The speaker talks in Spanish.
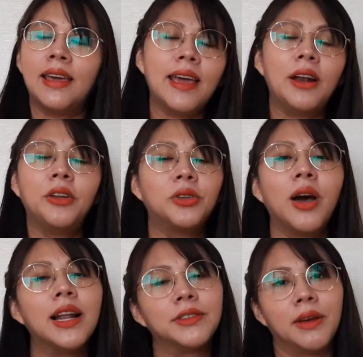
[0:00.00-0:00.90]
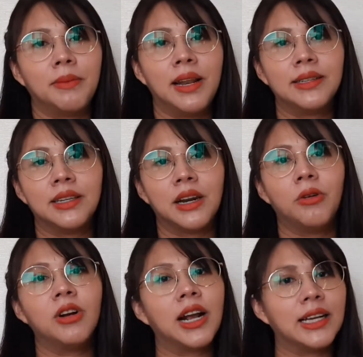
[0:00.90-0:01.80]
y ya no todas las familias se
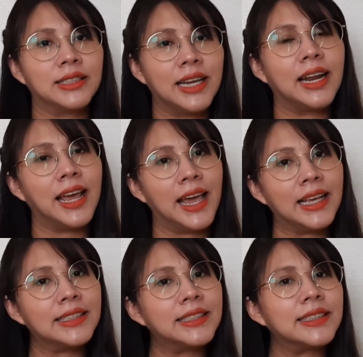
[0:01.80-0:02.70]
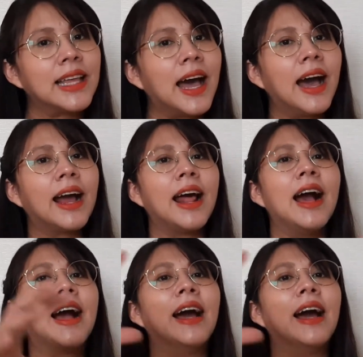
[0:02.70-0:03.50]
reúnen a hacer esta gran